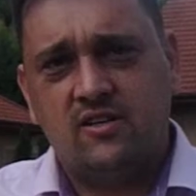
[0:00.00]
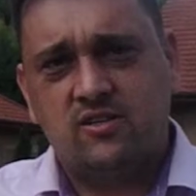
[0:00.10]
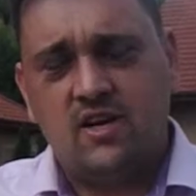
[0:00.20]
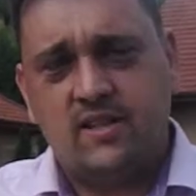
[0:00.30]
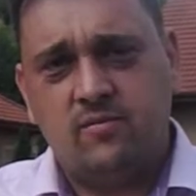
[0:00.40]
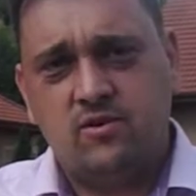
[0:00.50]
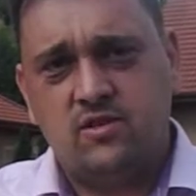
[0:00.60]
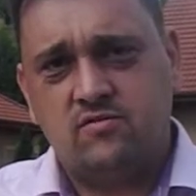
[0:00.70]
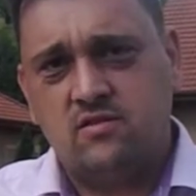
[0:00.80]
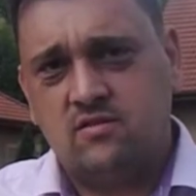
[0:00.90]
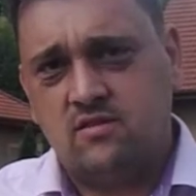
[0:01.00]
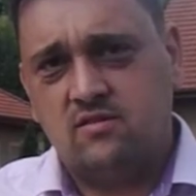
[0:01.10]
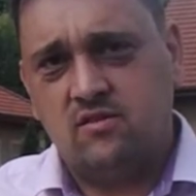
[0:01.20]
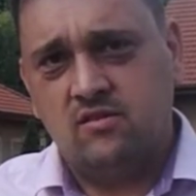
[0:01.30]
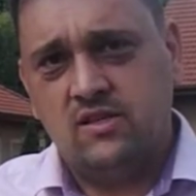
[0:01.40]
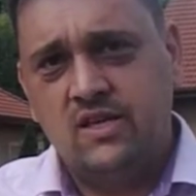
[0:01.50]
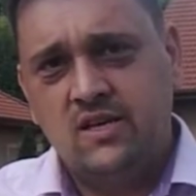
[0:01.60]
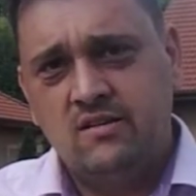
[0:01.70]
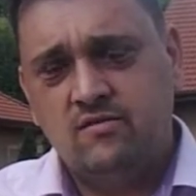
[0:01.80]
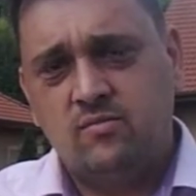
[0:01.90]
Serdecznie, Adam Goździewski z tej strony.
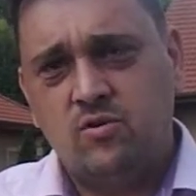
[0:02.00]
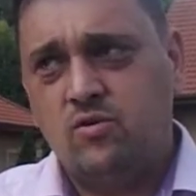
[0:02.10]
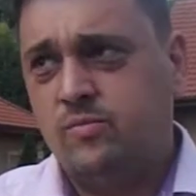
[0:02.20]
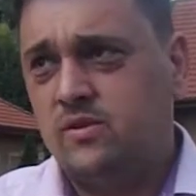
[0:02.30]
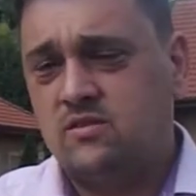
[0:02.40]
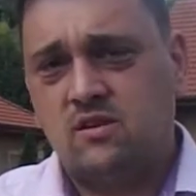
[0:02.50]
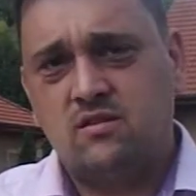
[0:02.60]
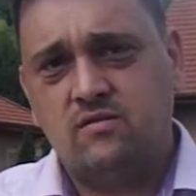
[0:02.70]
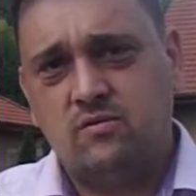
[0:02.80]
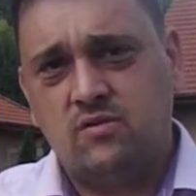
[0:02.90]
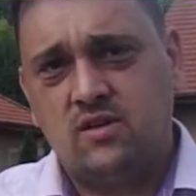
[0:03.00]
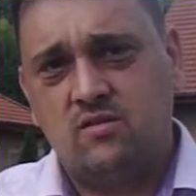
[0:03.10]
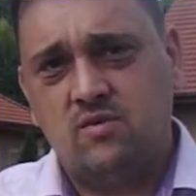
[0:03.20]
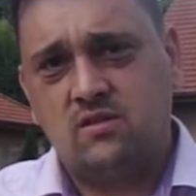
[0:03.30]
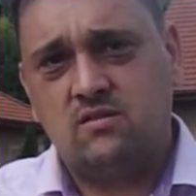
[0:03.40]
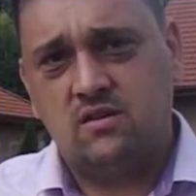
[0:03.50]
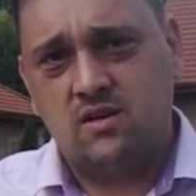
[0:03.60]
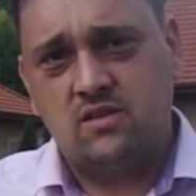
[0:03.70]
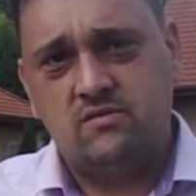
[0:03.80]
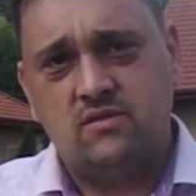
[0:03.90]
W tym roku będę startował do Rady
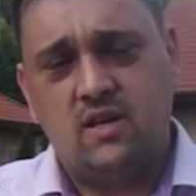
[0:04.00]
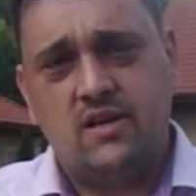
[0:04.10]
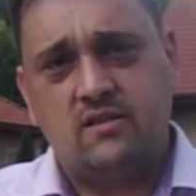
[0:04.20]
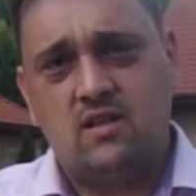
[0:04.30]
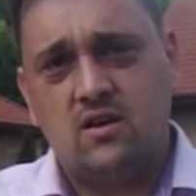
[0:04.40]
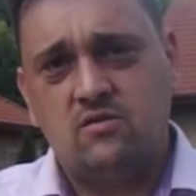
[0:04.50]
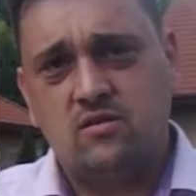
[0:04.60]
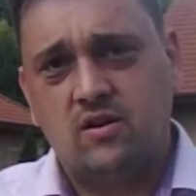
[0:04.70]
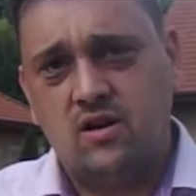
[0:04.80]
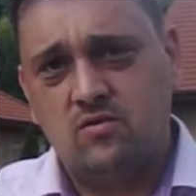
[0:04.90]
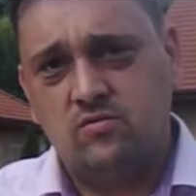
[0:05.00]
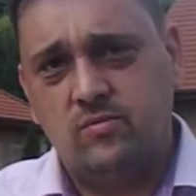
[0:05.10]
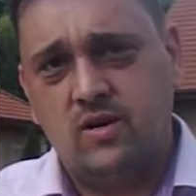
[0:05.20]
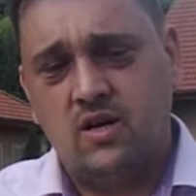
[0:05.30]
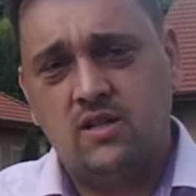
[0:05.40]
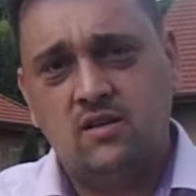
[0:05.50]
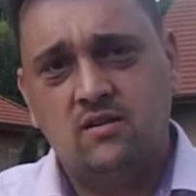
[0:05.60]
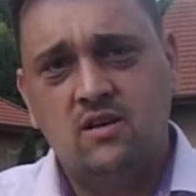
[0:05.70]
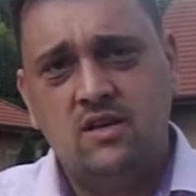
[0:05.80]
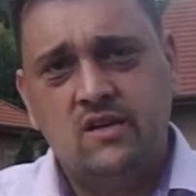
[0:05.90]
Miasta na radnego z okręgu numer
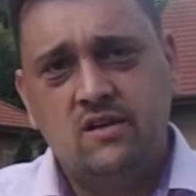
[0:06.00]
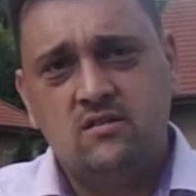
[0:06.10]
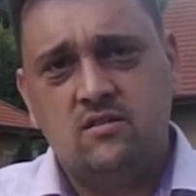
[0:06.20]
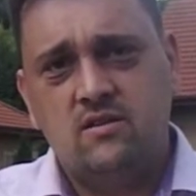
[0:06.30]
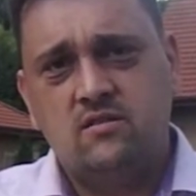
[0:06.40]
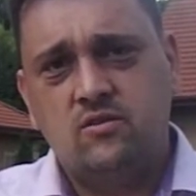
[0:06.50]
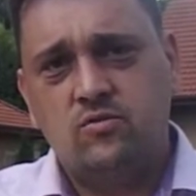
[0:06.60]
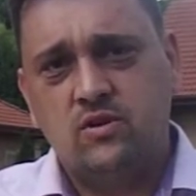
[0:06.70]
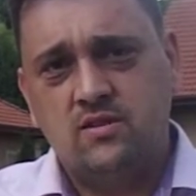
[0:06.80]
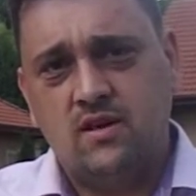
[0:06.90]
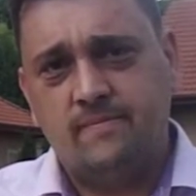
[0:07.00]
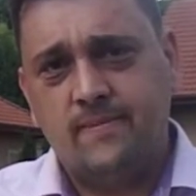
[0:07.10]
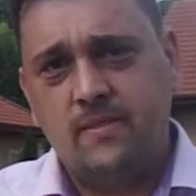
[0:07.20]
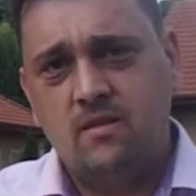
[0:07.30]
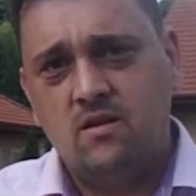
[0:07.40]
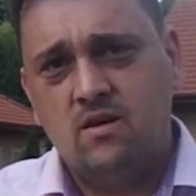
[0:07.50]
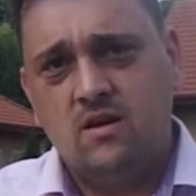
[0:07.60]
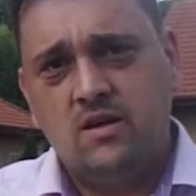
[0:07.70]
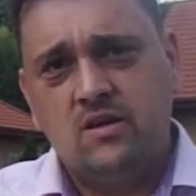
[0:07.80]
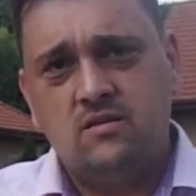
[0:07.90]
1 z listy Kukiza.
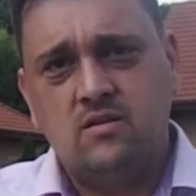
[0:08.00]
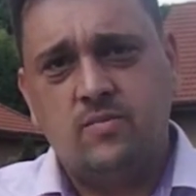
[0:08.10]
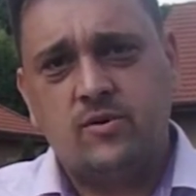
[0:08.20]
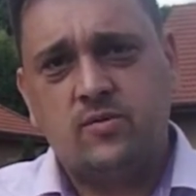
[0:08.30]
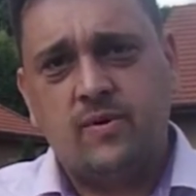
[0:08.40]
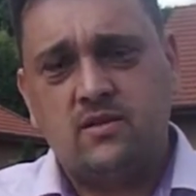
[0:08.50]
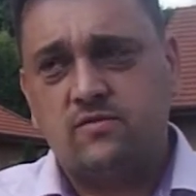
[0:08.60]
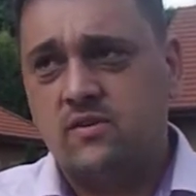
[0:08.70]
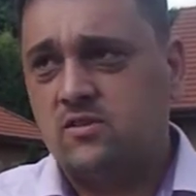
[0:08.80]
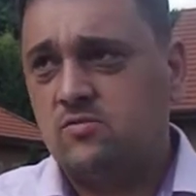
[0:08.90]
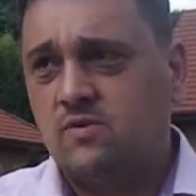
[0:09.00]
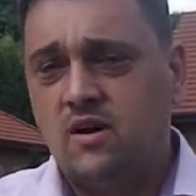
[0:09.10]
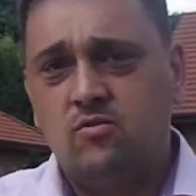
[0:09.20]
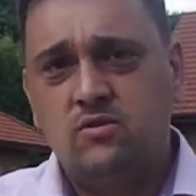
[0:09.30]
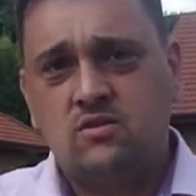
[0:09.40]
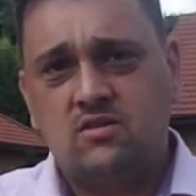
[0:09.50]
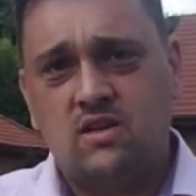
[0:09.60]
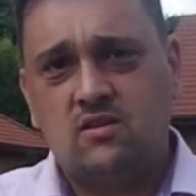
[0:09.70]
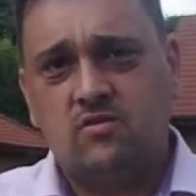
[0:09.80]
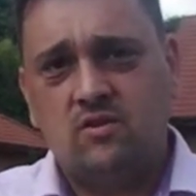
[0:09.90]
E, proszę Państwa, jesteśmy na ulicy
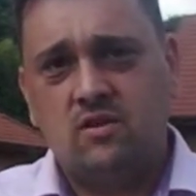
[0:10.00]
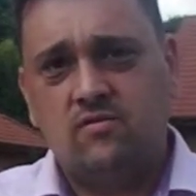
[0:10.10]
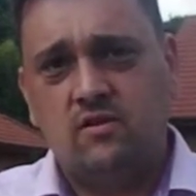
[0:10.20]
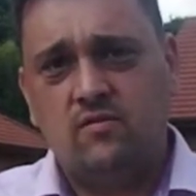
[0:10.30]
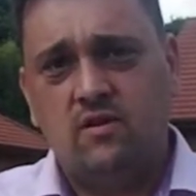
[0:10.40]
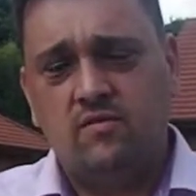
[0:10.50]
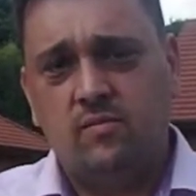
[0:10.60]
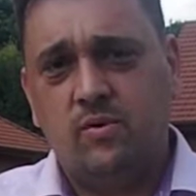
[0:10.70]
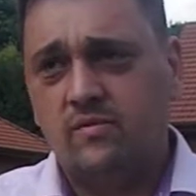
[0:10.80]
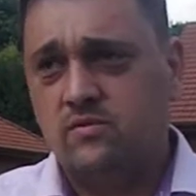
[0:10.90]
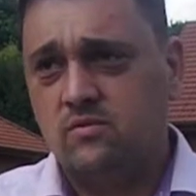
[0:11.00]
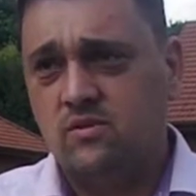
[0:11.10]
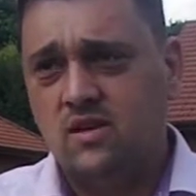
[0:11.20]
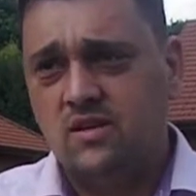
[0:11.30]
Sanatoryjnej w tej chwili w Opławcu.